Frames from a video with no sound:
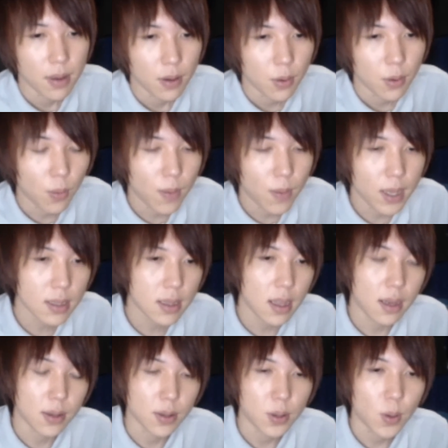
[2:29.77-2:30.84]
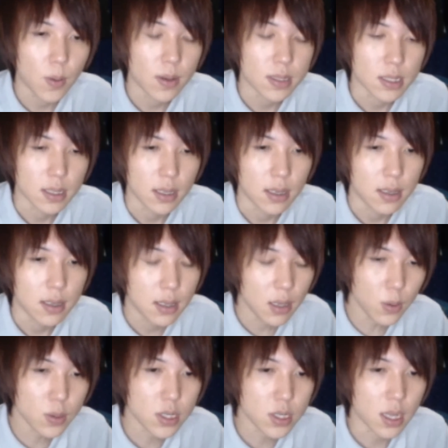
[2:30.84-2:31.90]
困っている人たちに寄
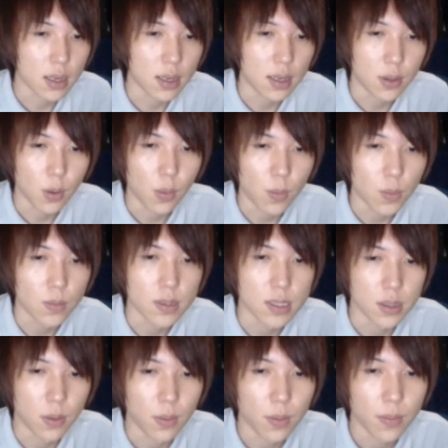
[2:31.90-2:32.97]
付したらいいと思うんですよ